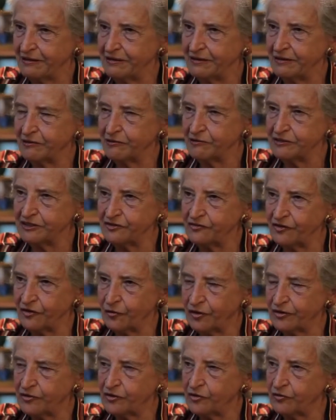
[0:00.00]
inclusive
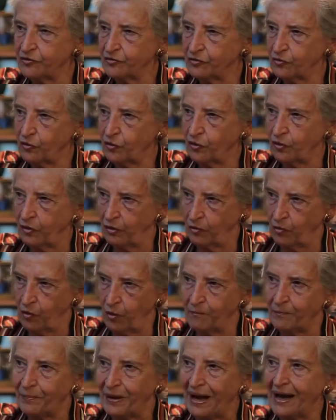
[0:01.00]
quando eu
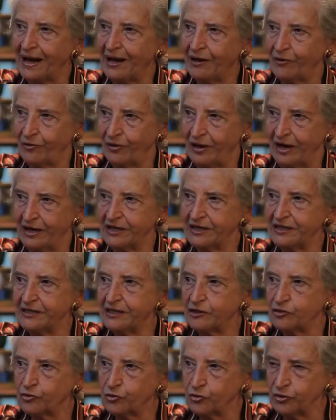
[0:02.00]
comparo
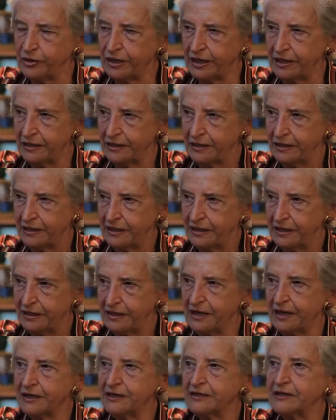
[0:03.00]
arquitetura
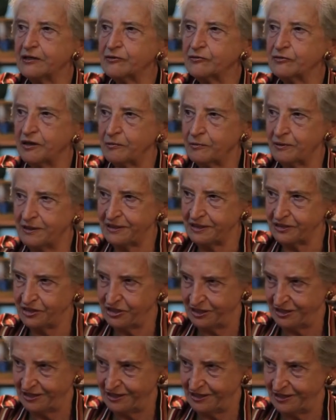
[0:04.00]
e arquitetura
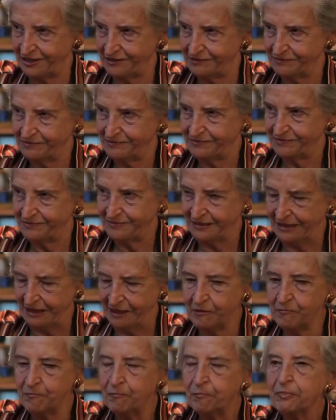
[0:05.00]
paisagística.
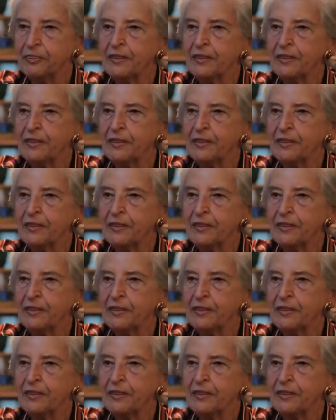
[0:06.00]
Né?